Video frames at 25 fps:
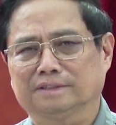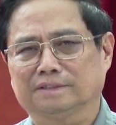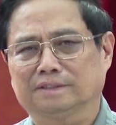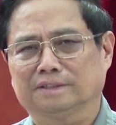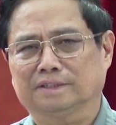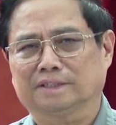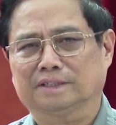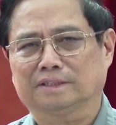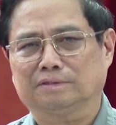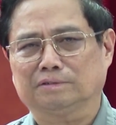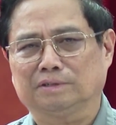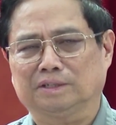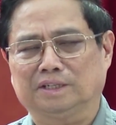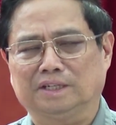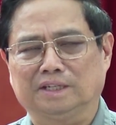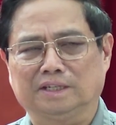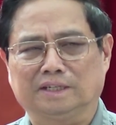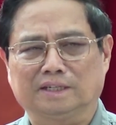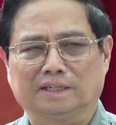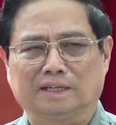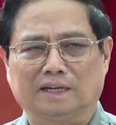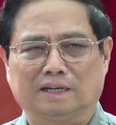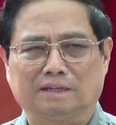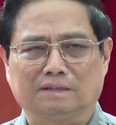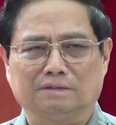rồi quyết
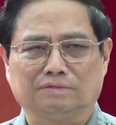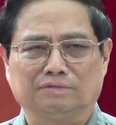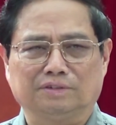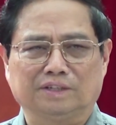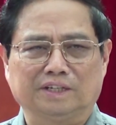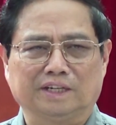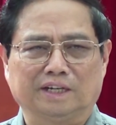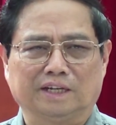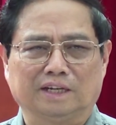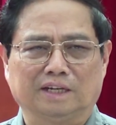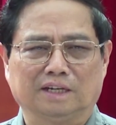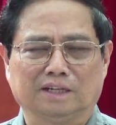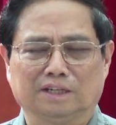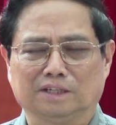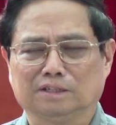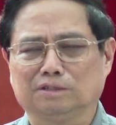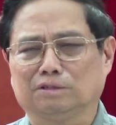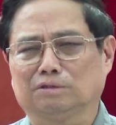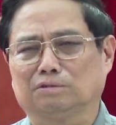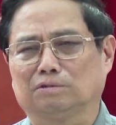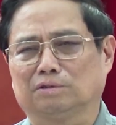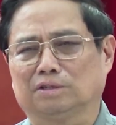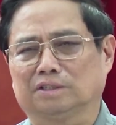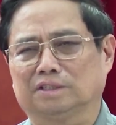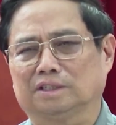định các cái vấn đề
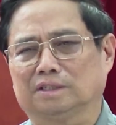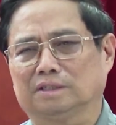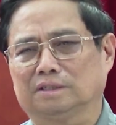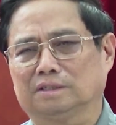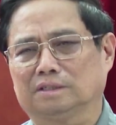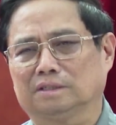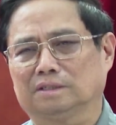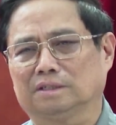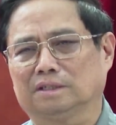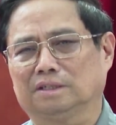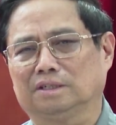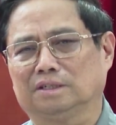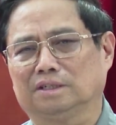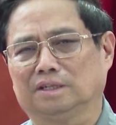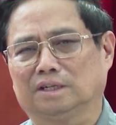lớn của đất